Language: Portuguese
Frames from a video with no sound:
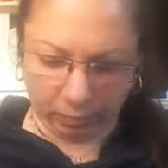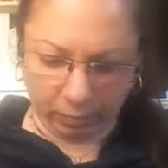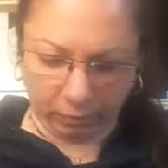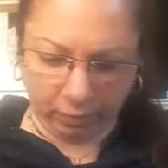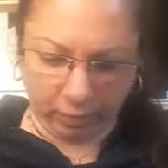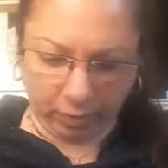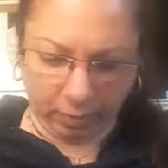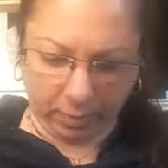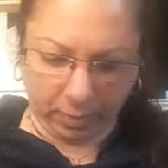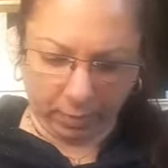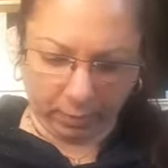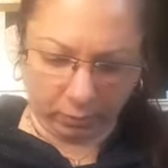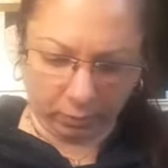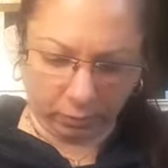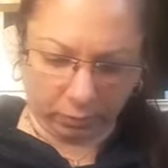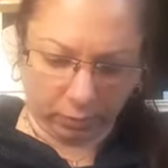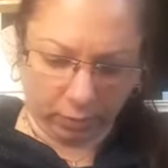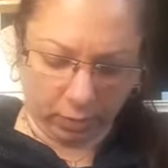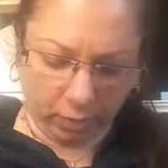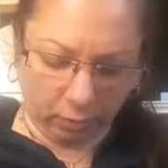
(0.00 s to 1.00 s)
O
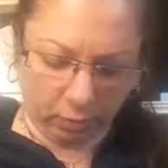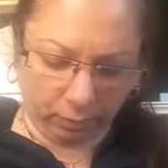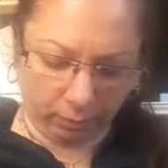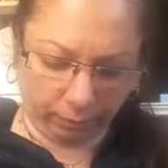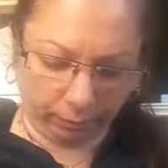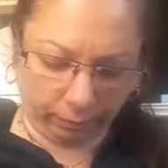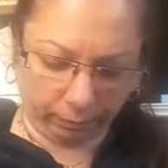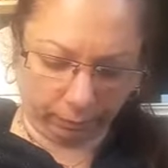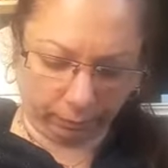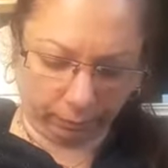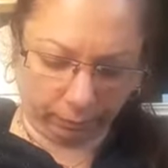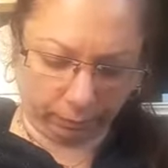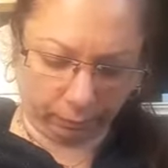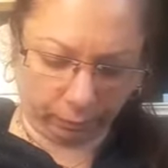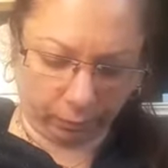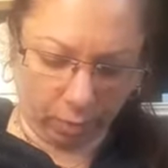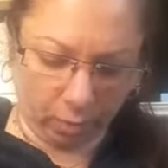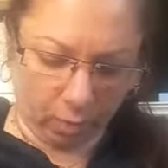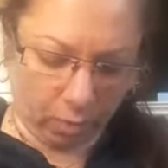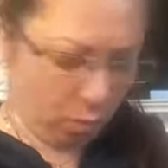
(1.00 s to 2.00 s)
fermento são
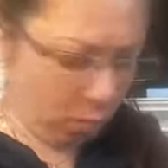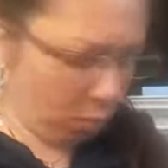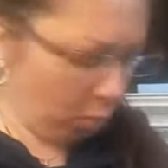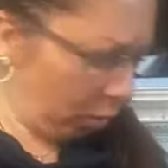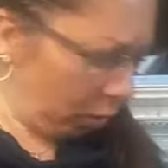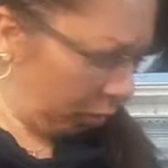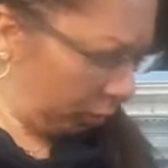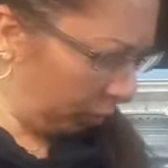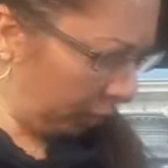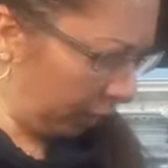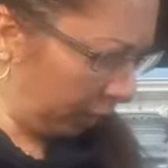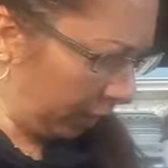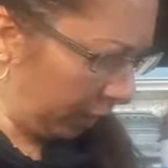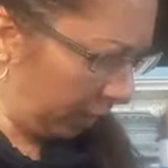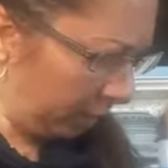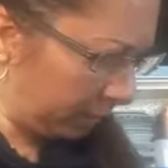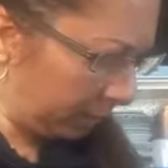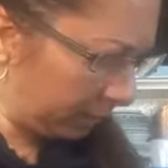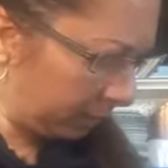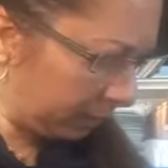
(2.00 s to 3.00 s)
8
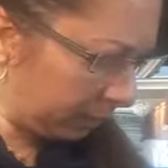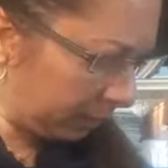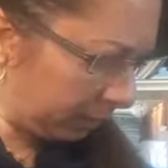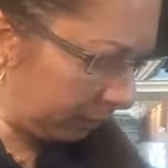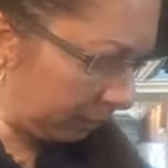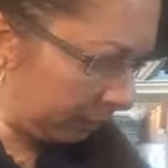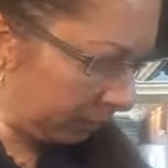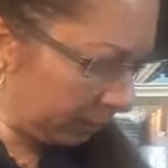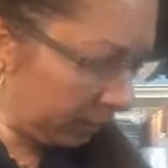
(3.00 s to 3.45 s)
gramas,